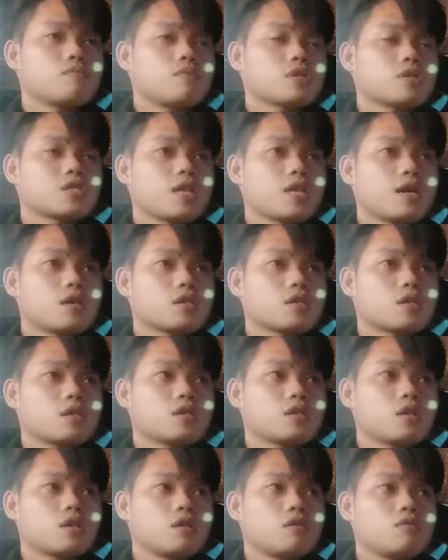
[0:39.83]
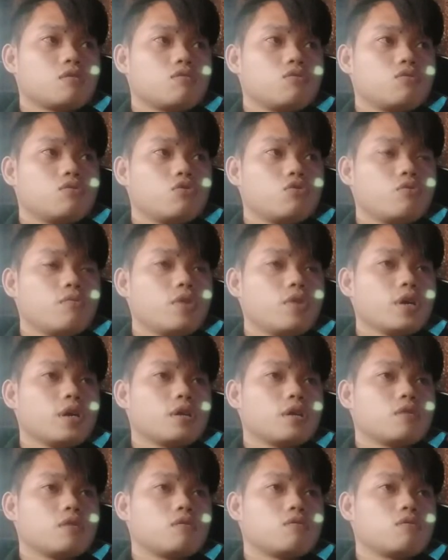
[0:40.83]
Matigas kasi ang ulo mo
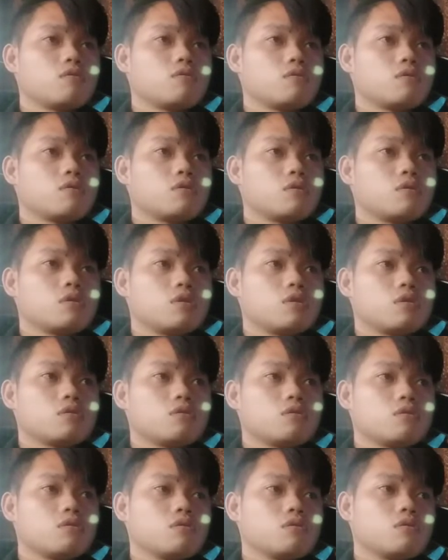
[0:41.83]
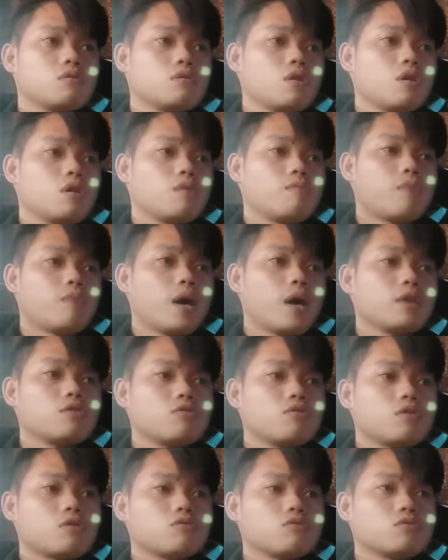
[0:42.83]
eh. Ano?
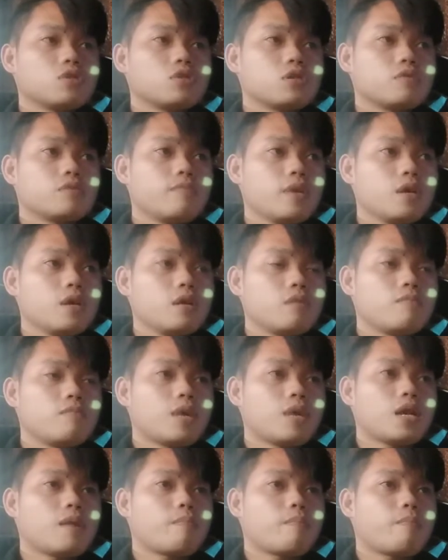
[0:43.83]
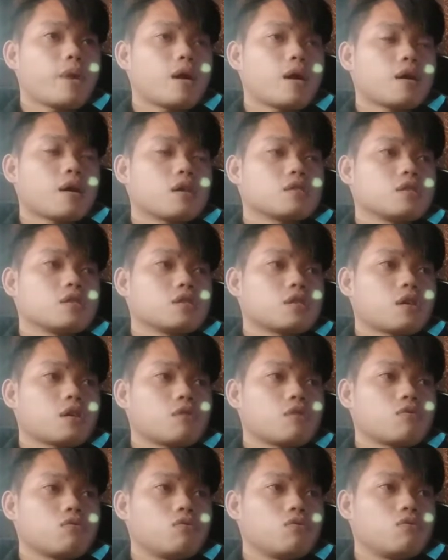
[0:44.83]
Mayo akong Jismel. Malapa ka dyan
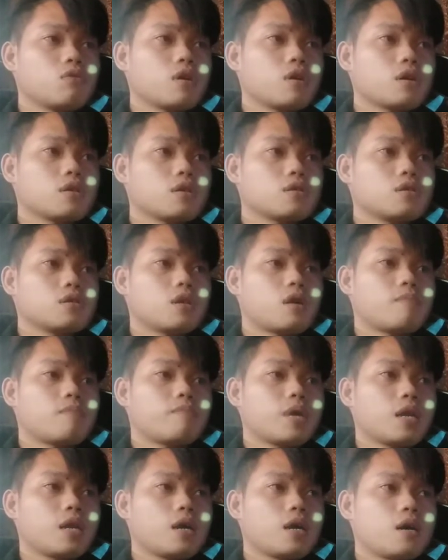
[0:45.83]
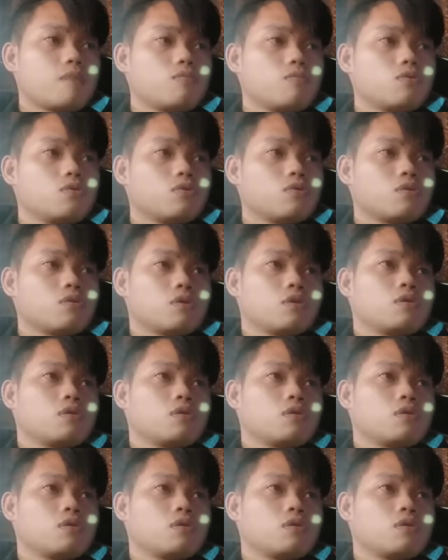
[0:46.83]
sa kulungan. Napala mo.